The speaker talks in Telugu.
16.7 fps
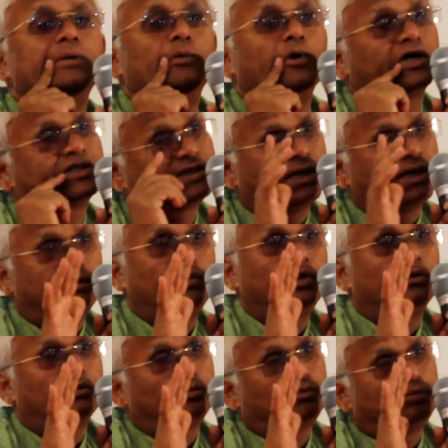ఒకసారి
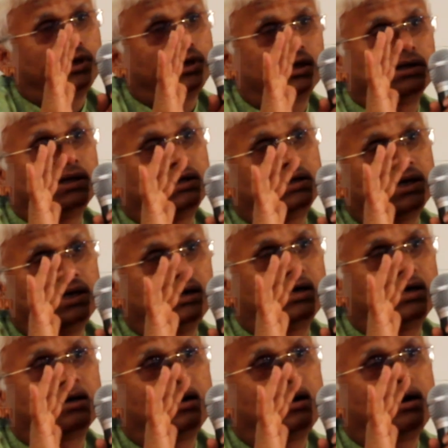మీరు ప్రెగ్నెంట్
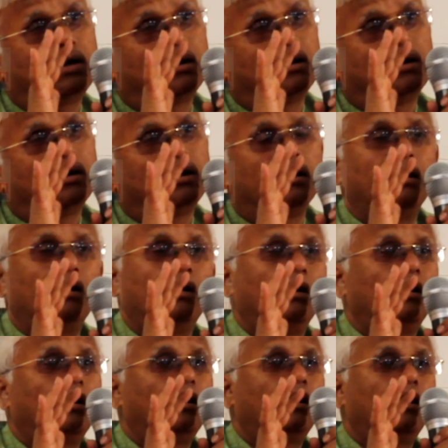అయ్యారా
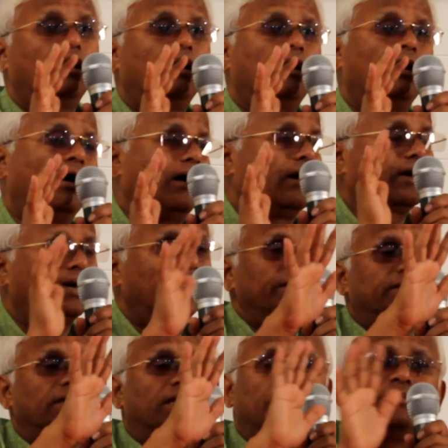
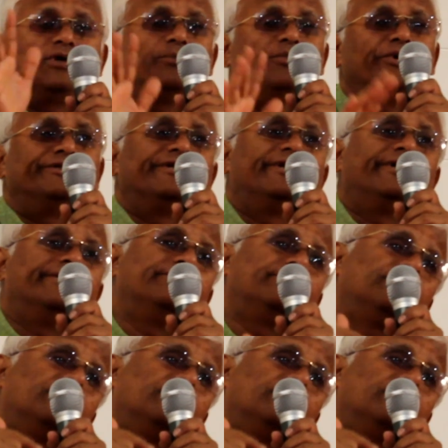ఇంకైతే ఏమి ఇబ్బంది లేదు